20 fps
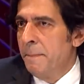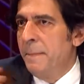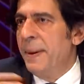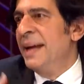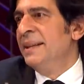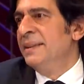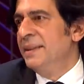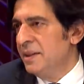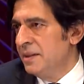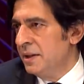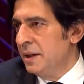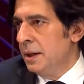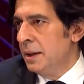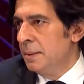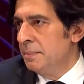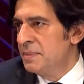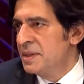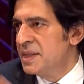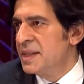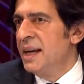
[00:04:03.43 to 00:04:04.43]
Ben de
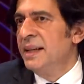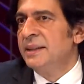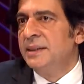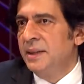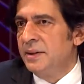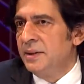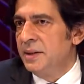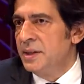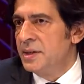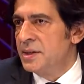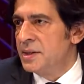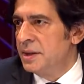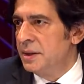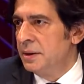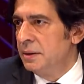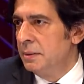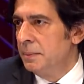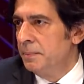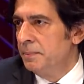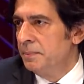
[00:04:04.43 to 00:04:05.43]
değilim. Sen de değilsin.